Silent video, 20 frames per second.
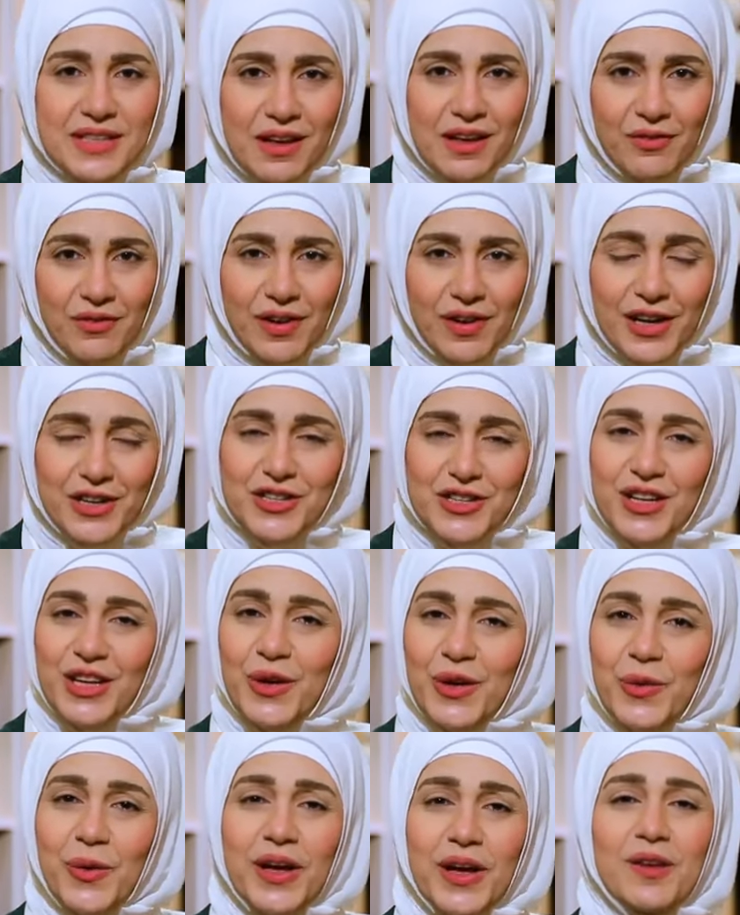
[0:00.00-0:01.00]
يسافر عشان
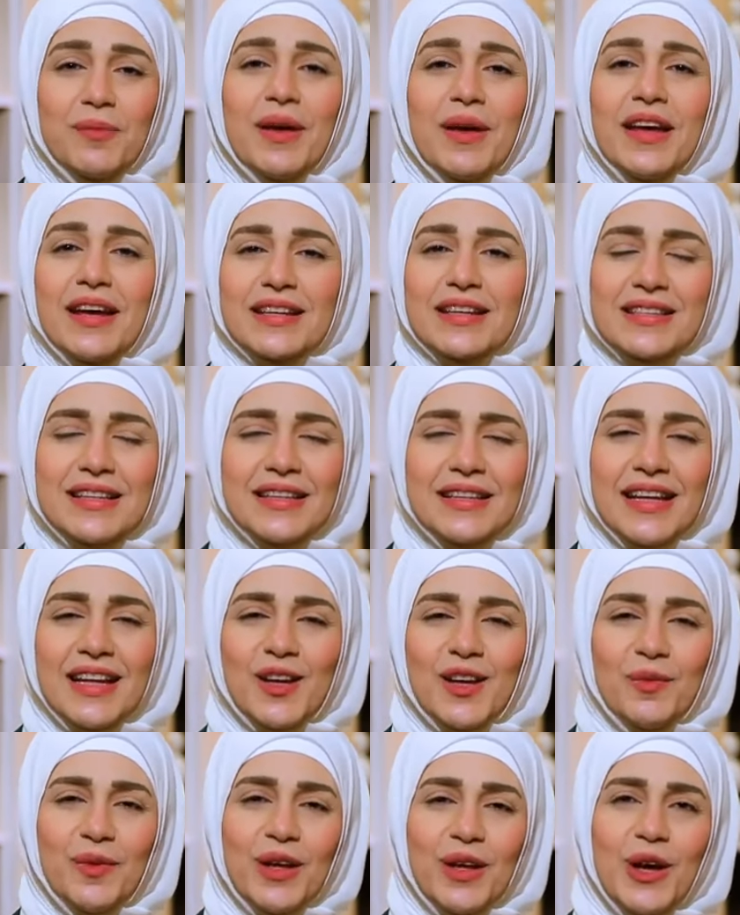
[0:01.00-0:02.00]
يروح يبايع سيدنا
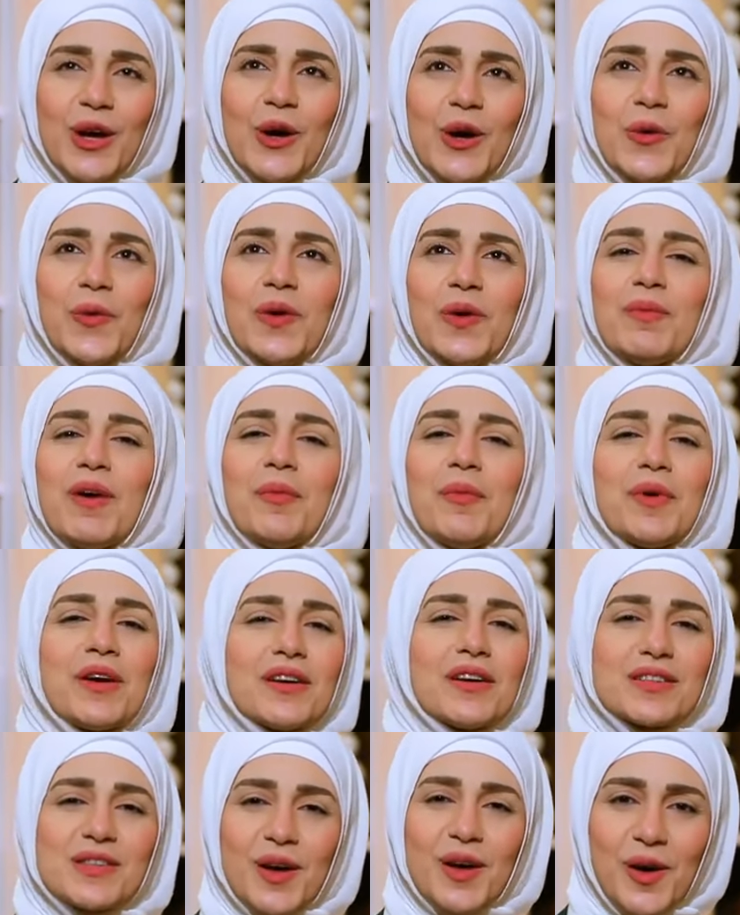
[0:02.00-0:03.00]
النبي ويبقى
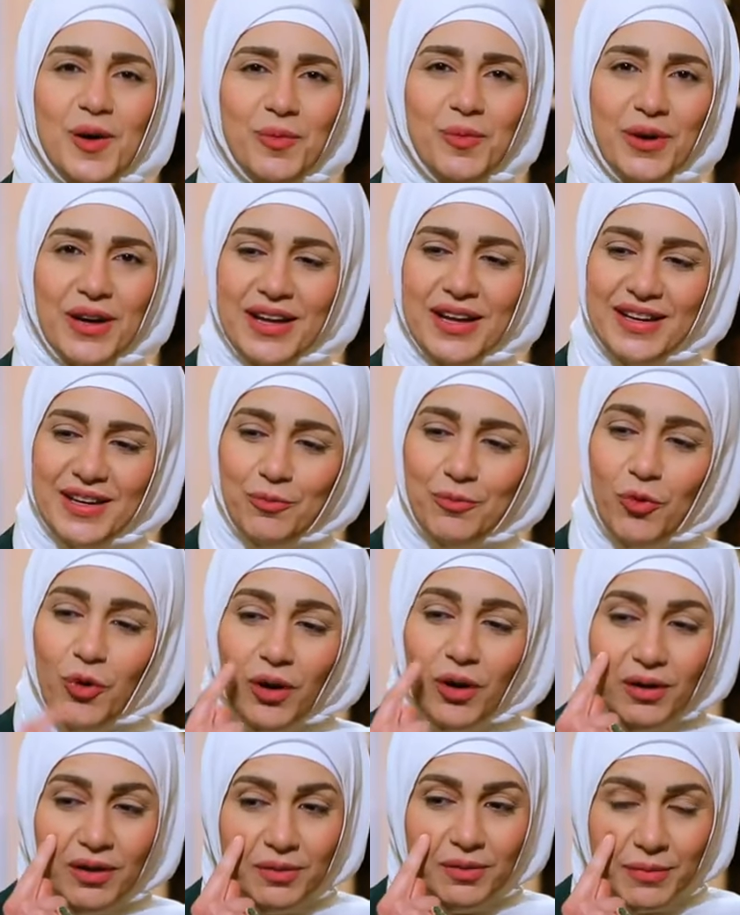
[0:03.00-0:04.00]
من أصحابه لأن
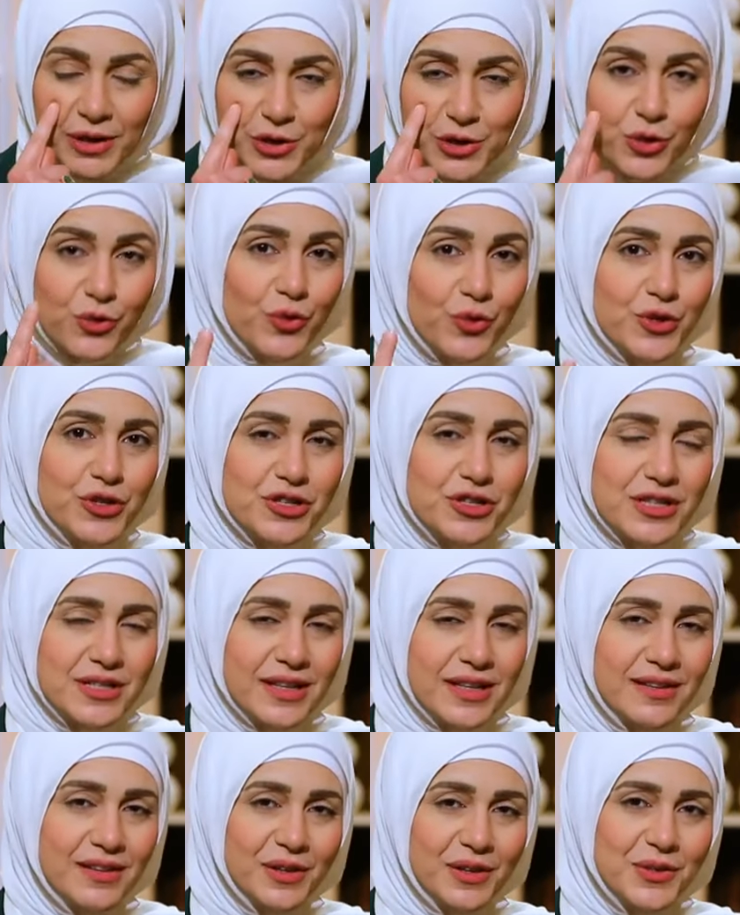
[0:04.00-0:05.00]
مجرد ما يشوف وش
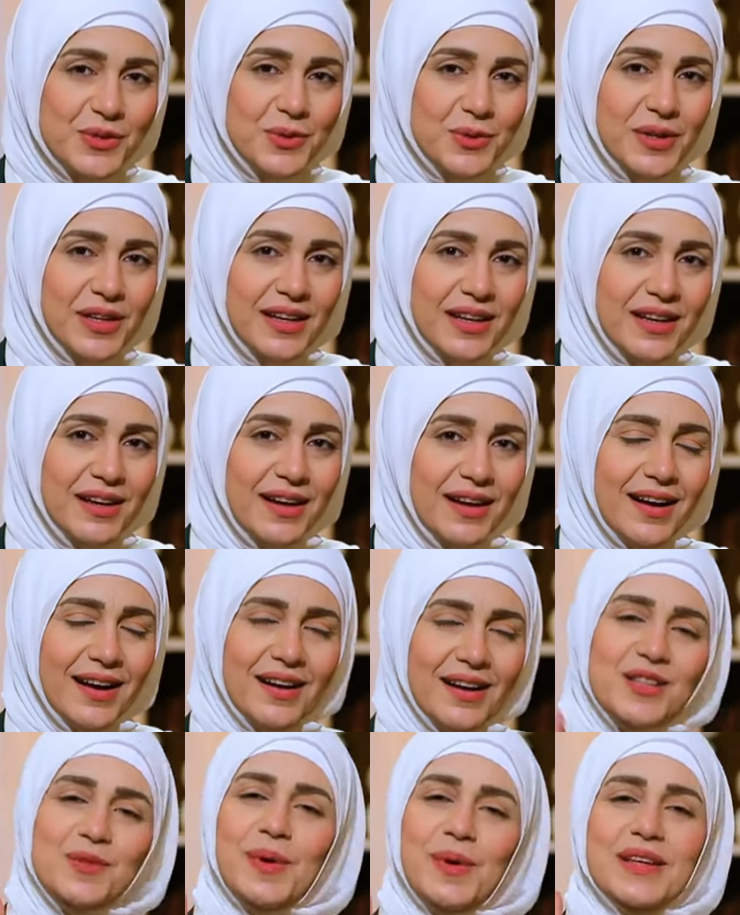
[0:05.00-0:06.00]
سيدنا رسول الله
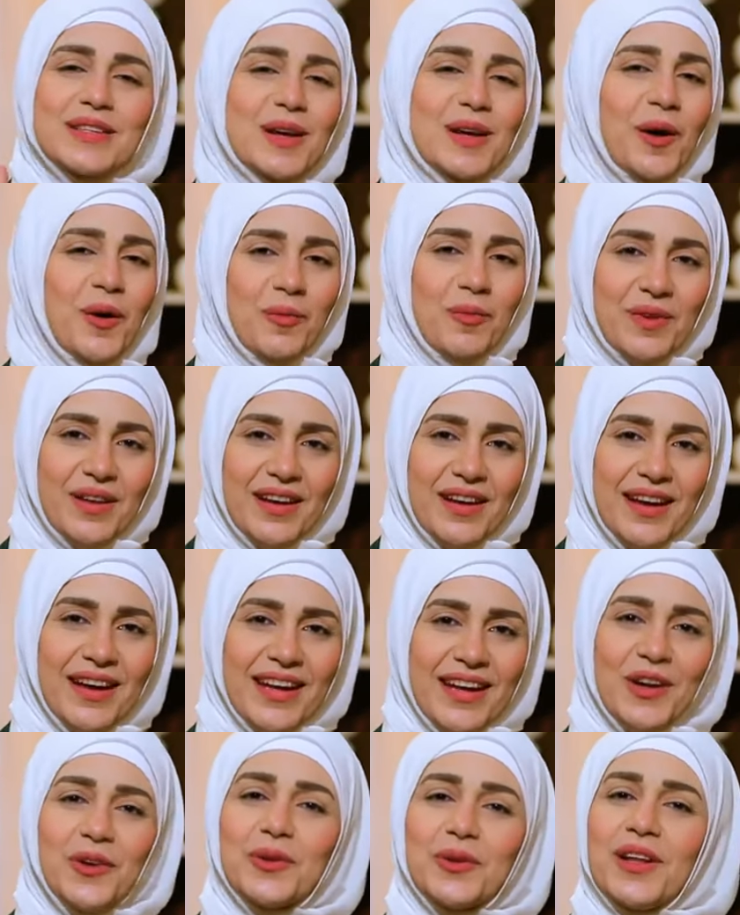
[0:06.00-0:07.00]
أصبح صحابي
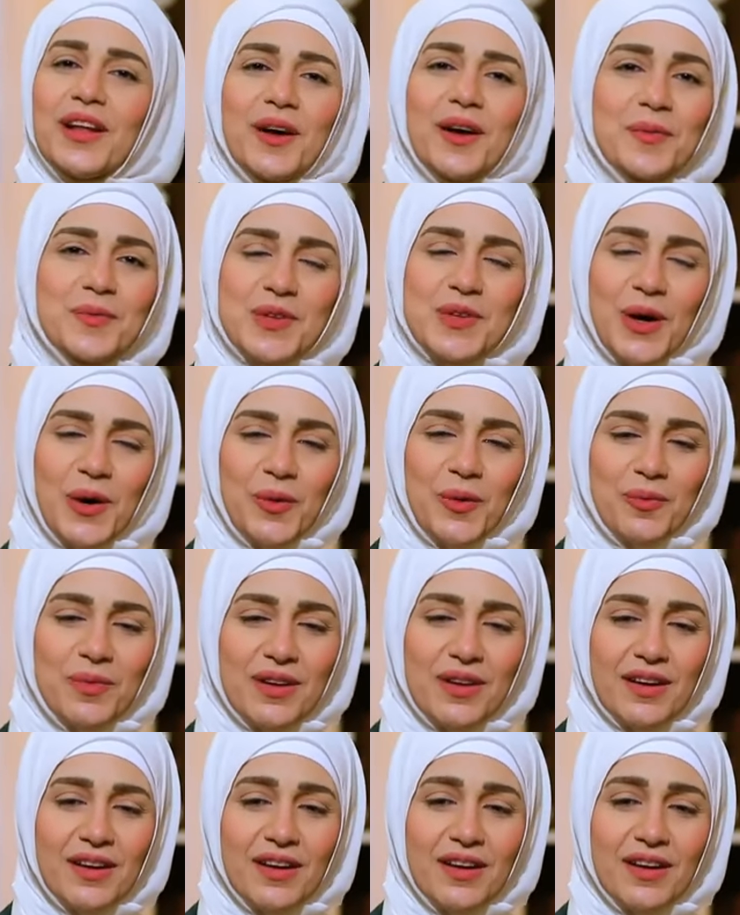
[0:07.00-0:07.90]
ياخد لقب صحابي